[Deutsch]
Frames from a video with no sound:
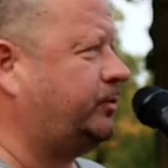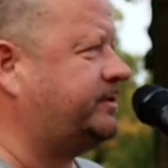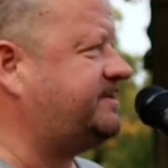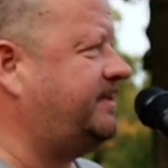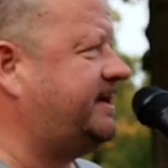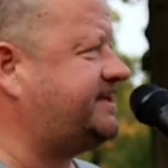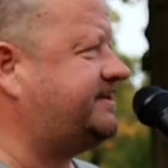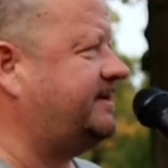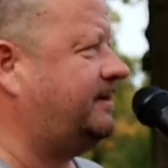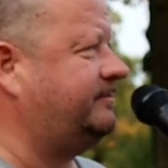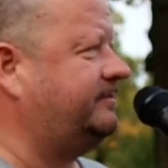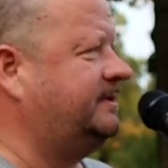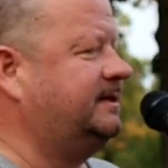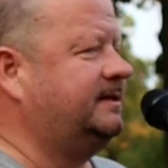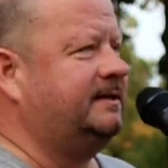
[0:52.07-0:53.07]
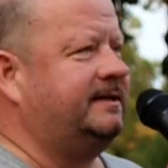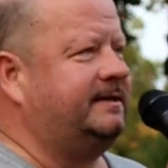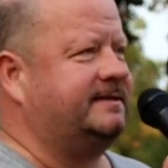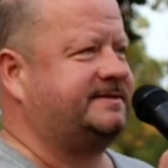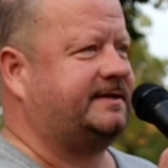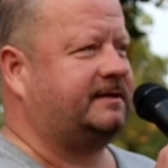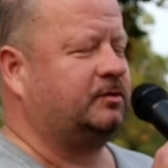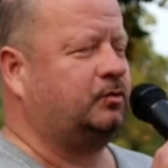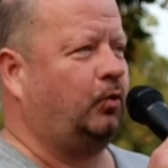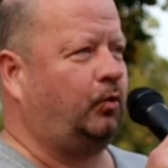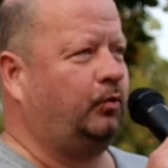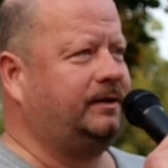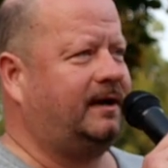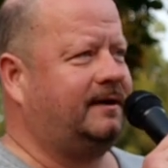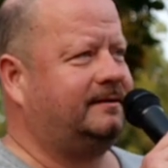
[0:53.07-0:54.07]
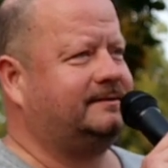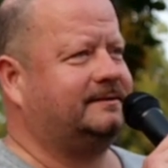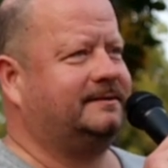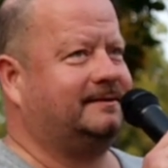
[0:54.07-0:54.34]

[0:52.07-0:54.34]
Schutzmaßnahmen in Sachen Corona.